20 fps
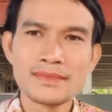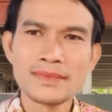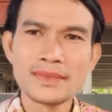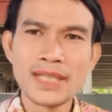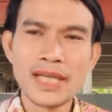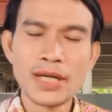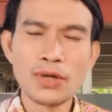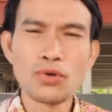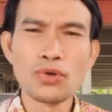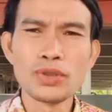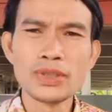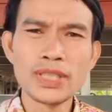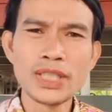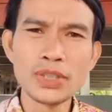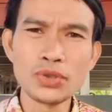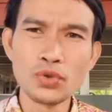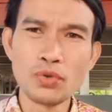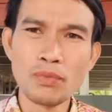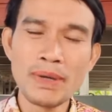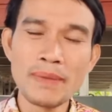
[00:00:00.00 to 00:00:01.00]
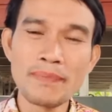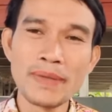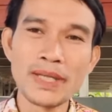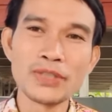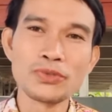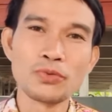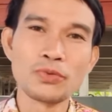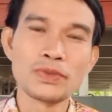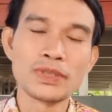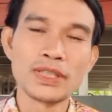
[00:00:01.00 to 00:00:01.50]
แต่คนที่อยู่ไม่เป็น
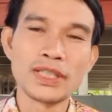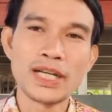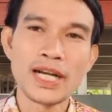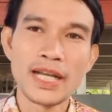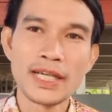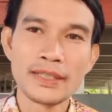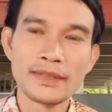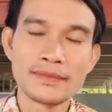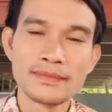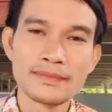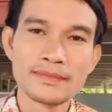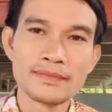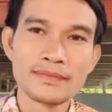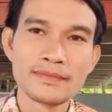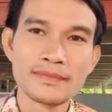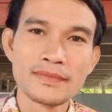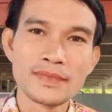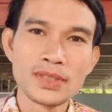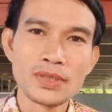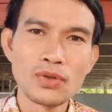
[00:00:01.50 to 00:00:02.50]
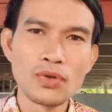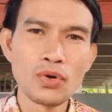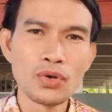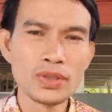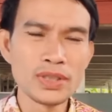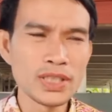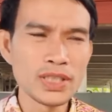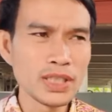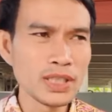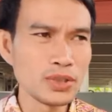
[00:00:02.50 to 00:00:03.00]
สุขคือใคร คน
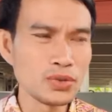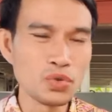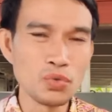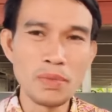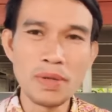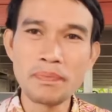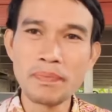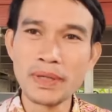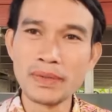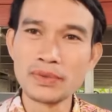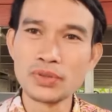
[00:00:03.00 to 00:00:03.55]
ที่อยู่ไม่เป็น